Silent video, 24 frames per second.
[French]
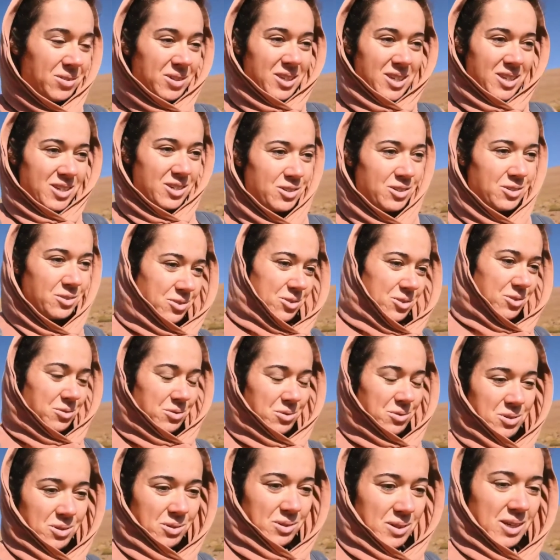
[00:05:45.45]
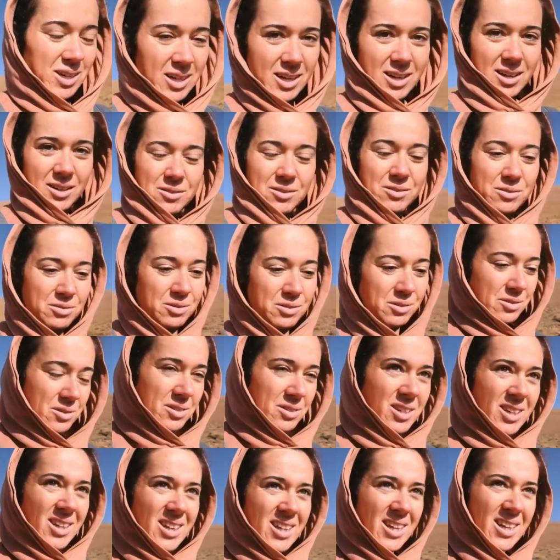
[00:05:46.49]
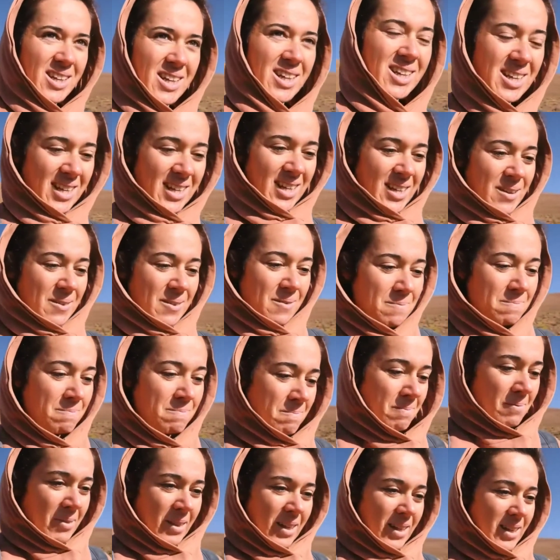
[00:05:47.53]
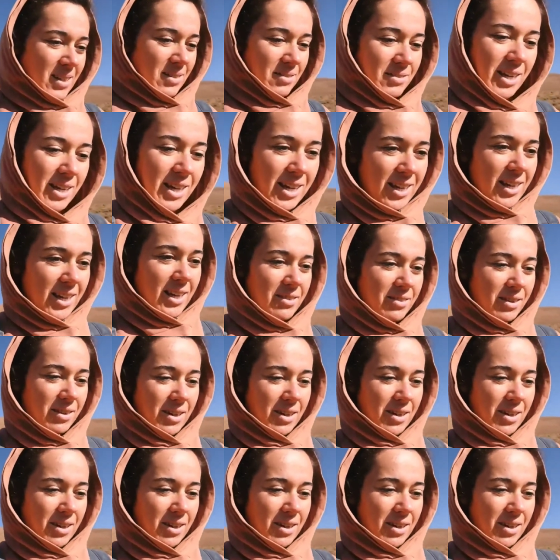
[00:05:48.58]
On échange, on sent qu'il y a de la confiance. Il vient,